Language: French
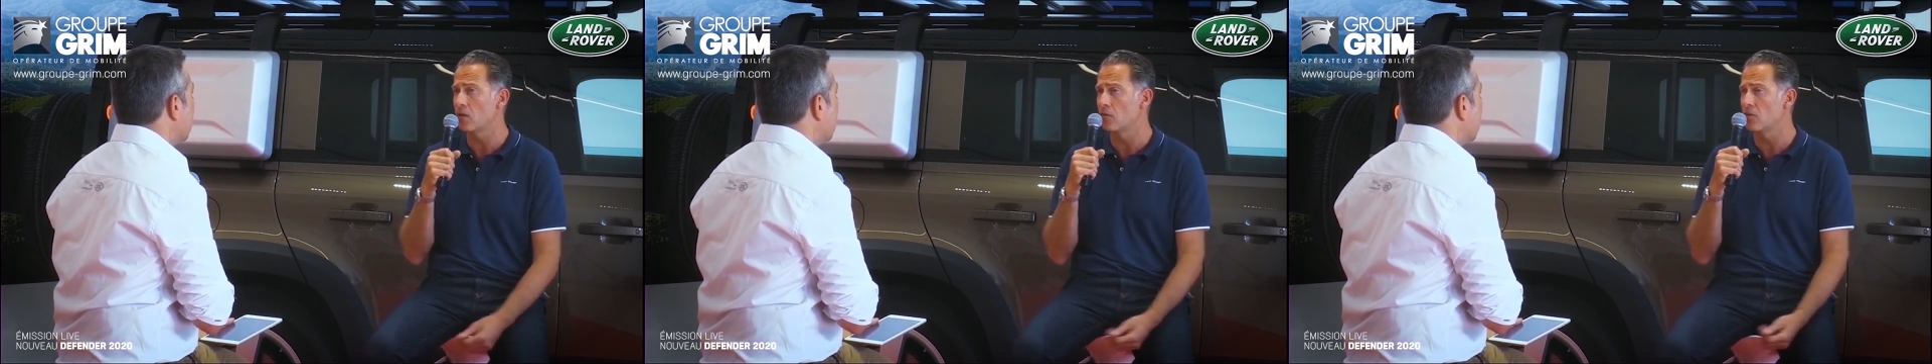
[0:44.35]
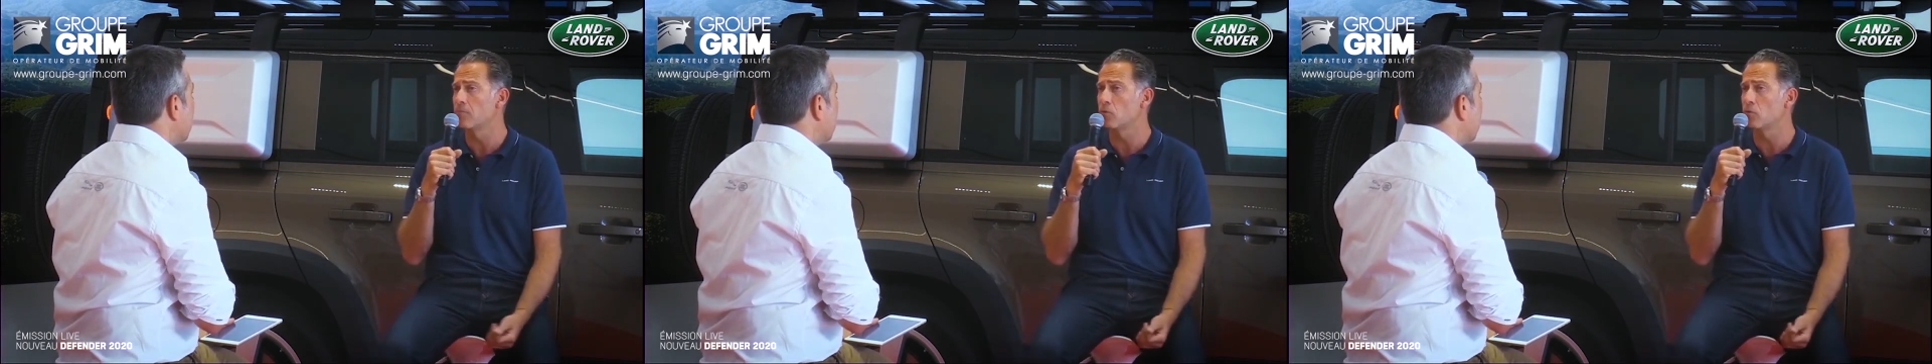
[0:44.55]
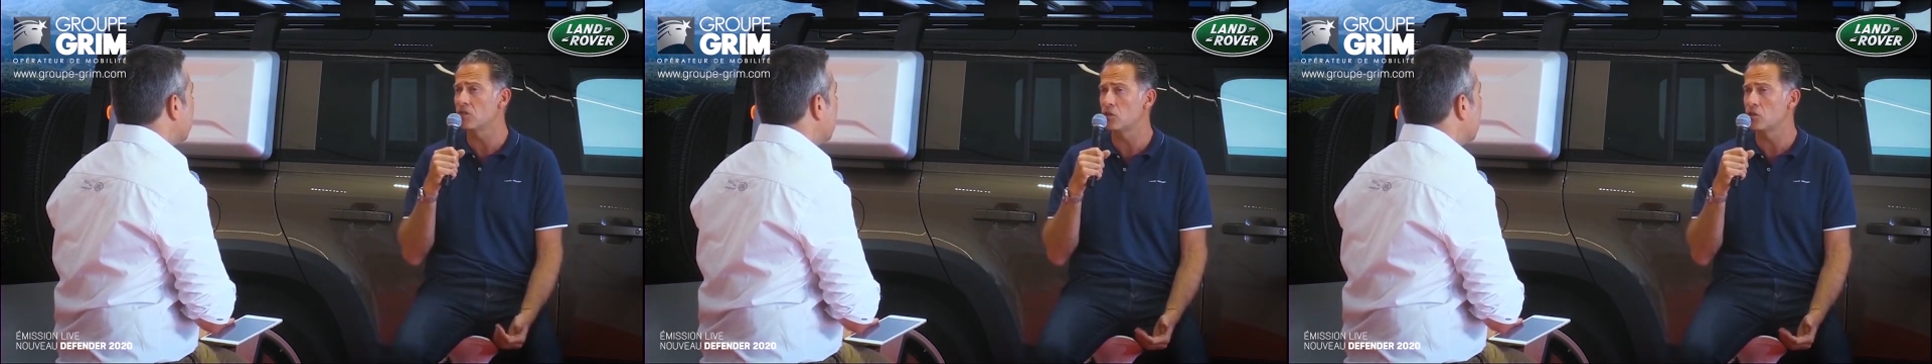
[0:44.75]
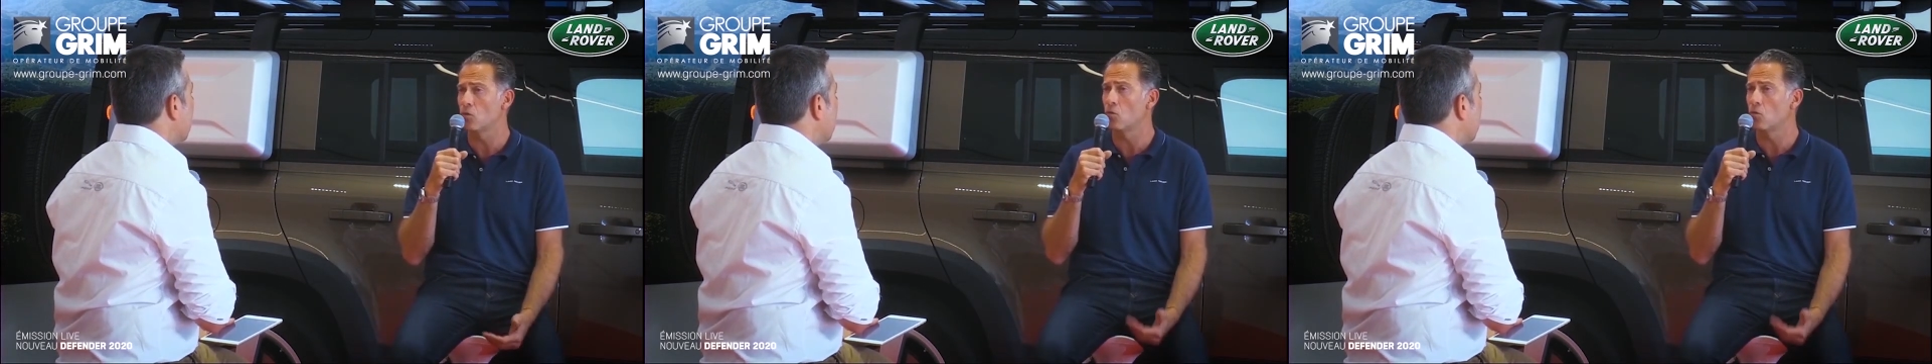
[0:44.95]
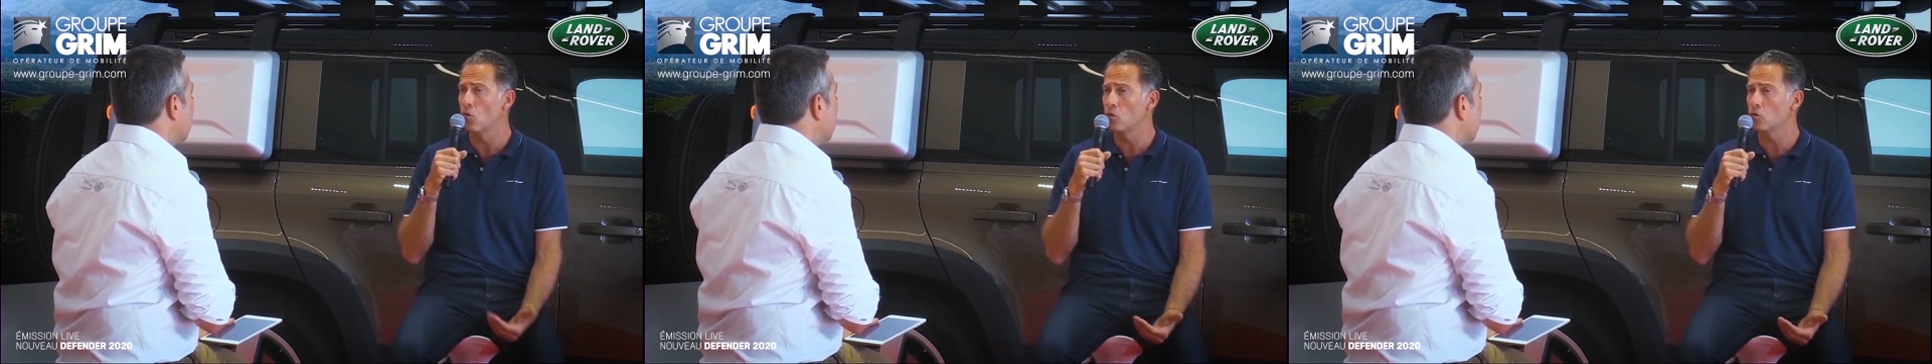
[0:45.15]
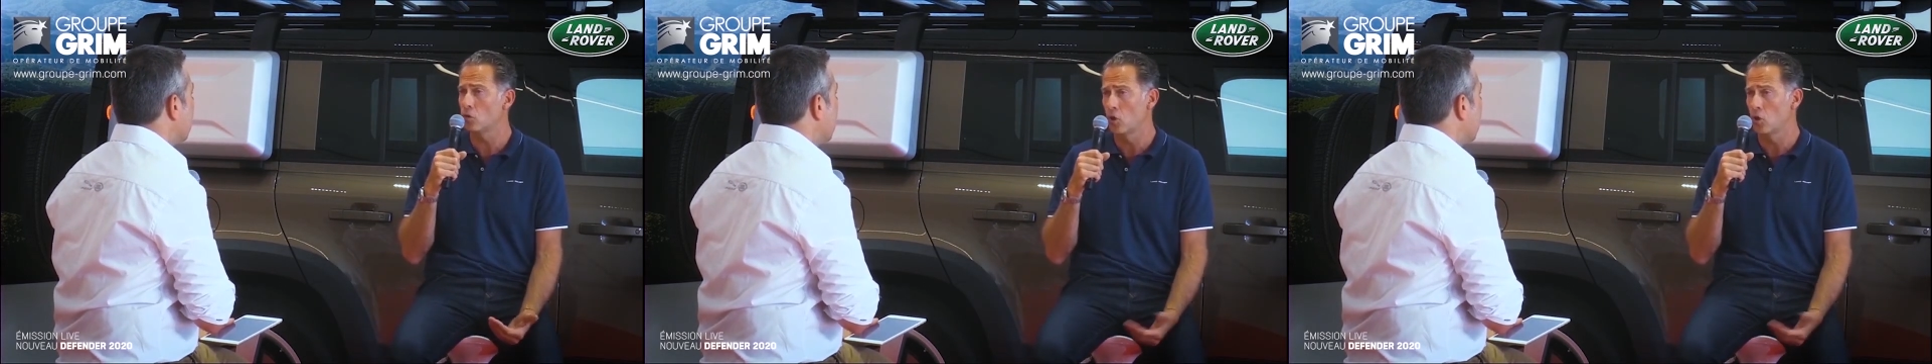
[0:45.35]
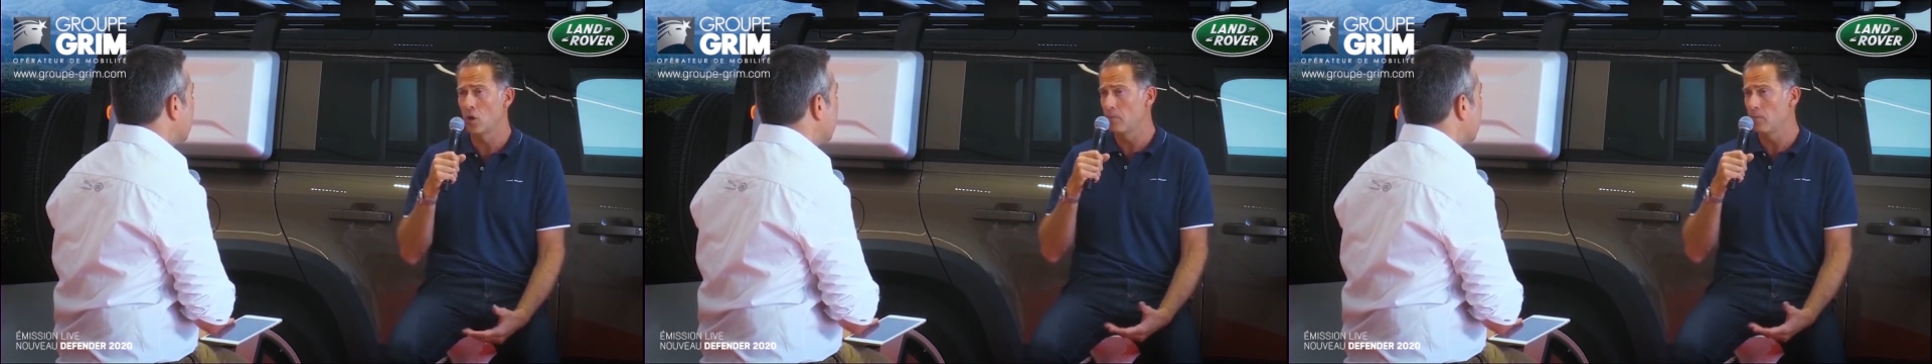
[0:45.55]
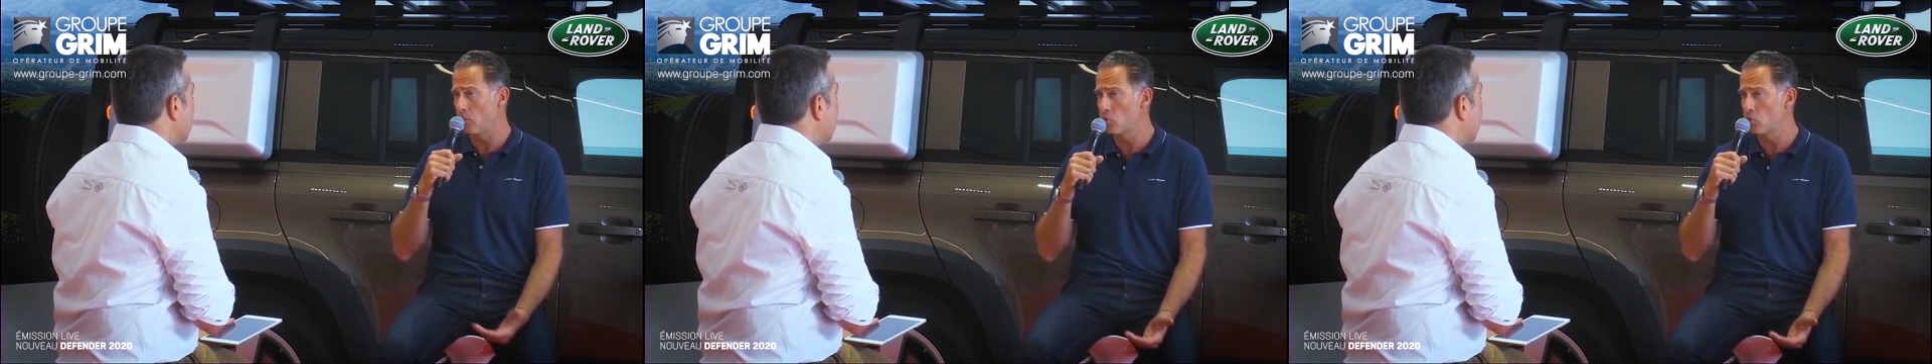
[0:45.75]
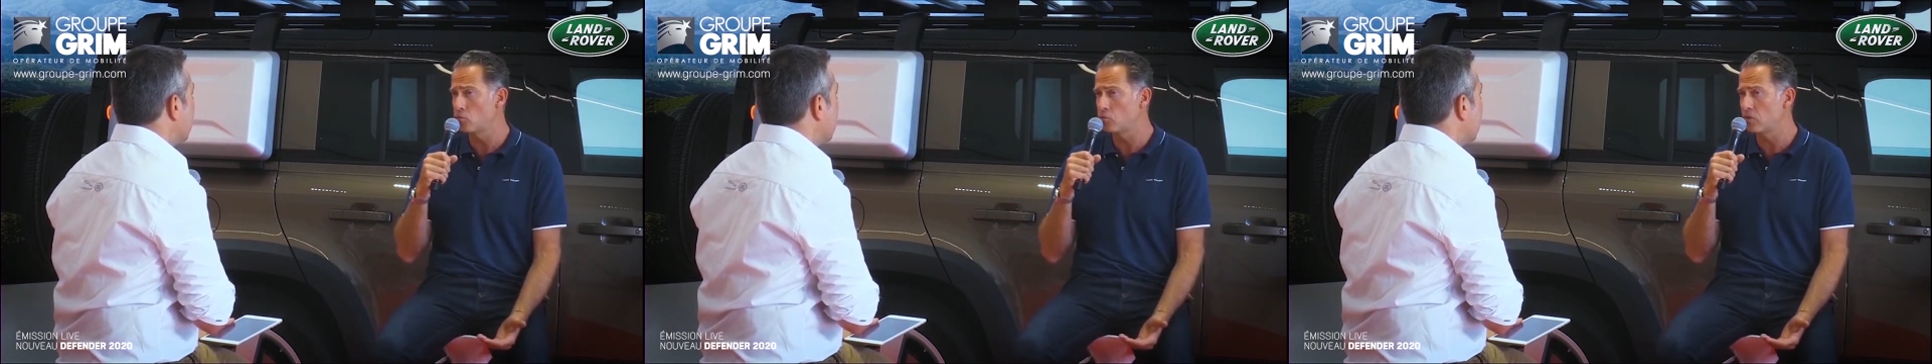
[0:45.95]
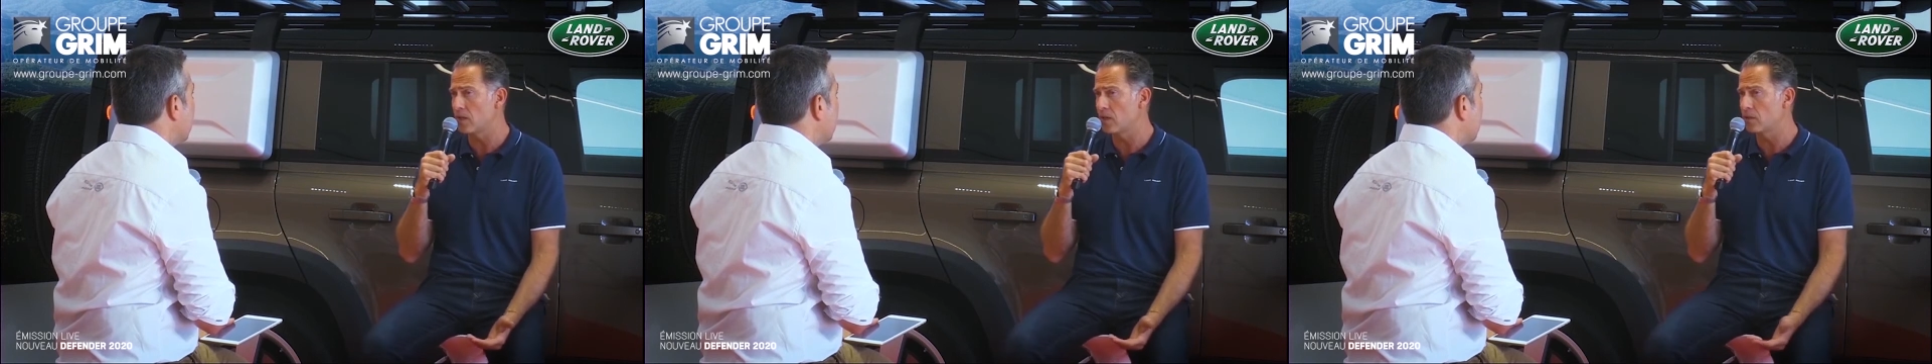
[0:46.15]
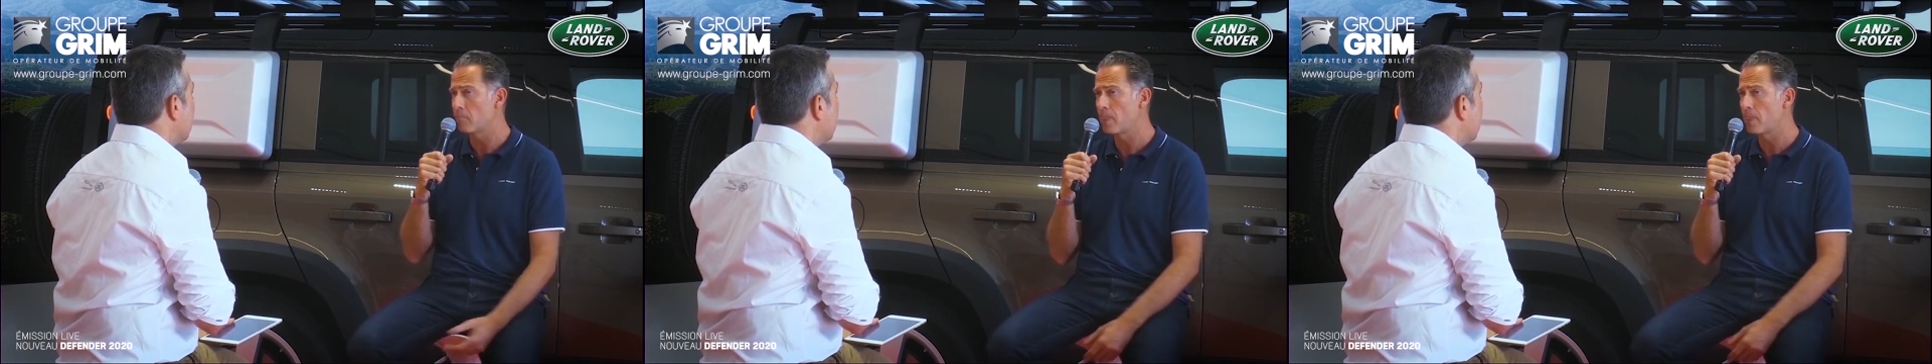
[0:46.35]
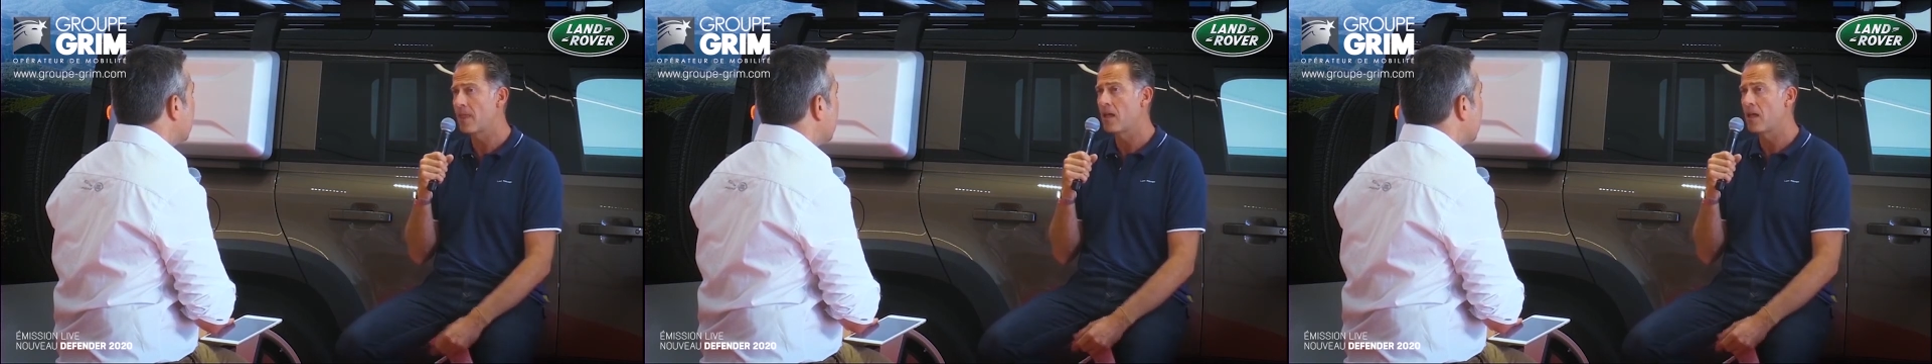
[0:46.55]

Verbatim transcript: et on a une position haute pour le tout-terrain.